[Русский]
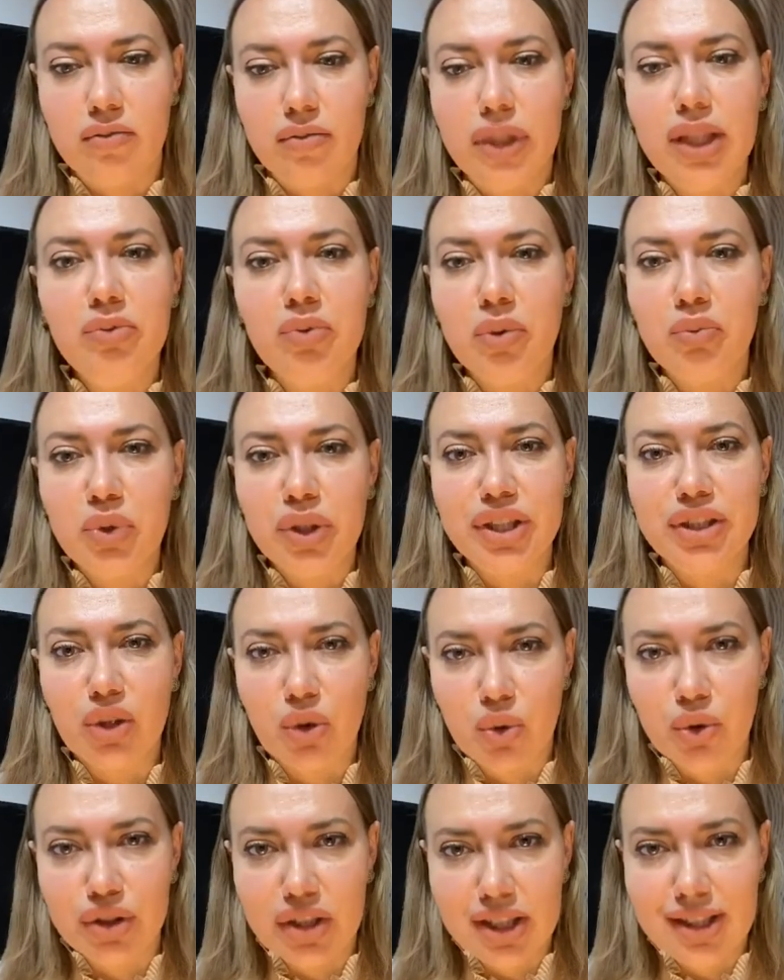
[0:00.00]
имя было
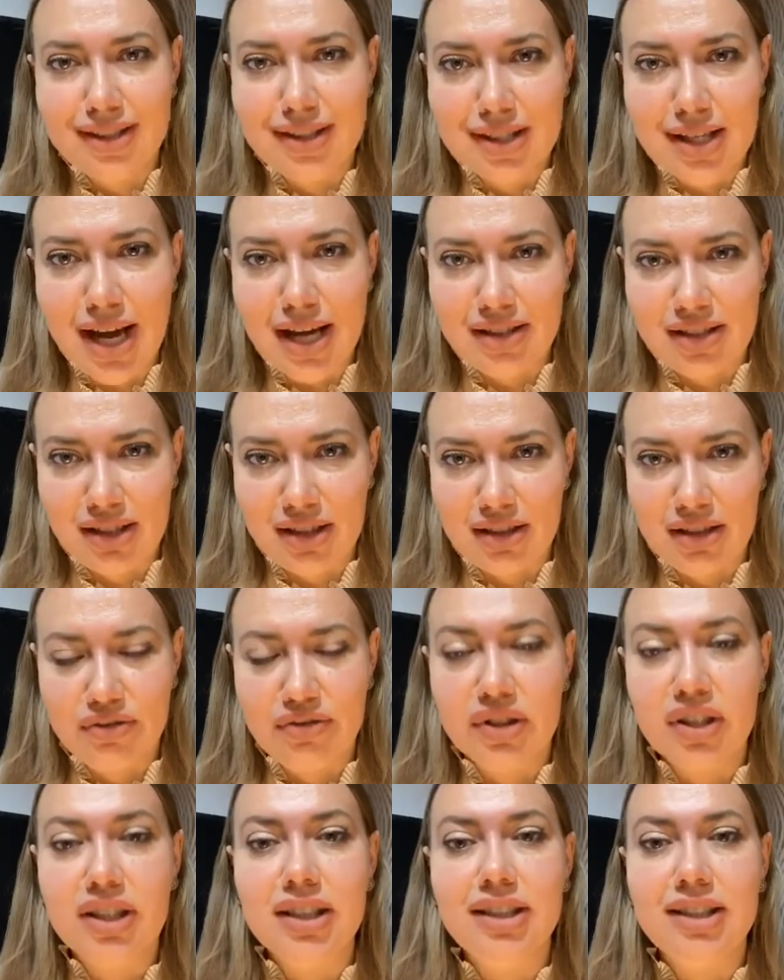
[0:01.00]
такое нарицательное,
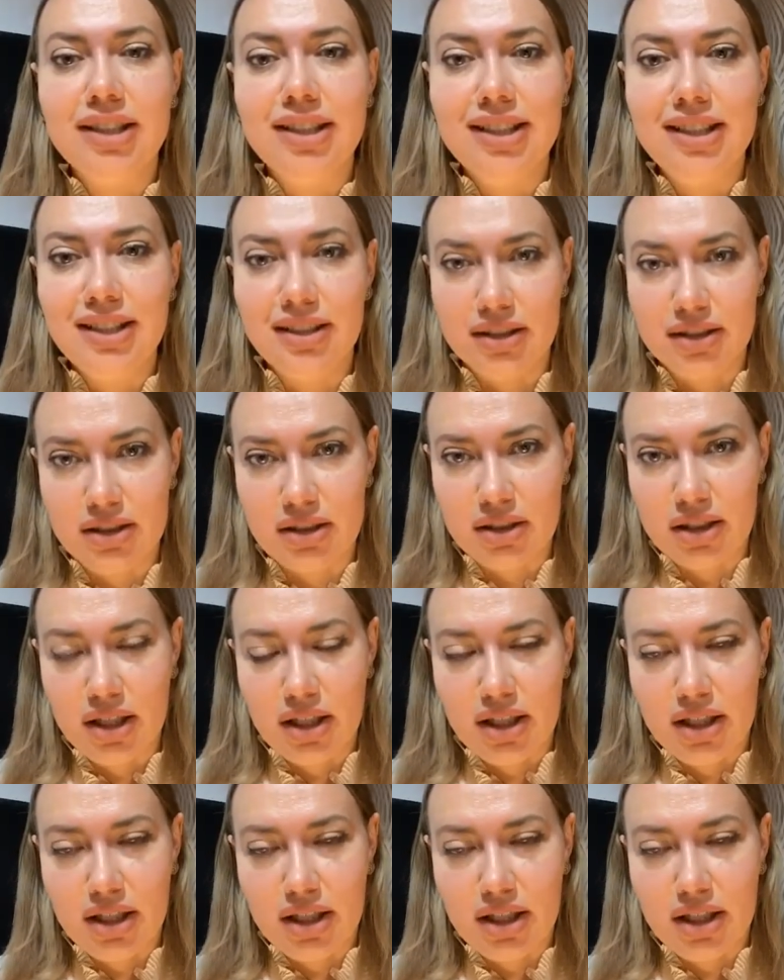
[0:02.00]
флорентиец,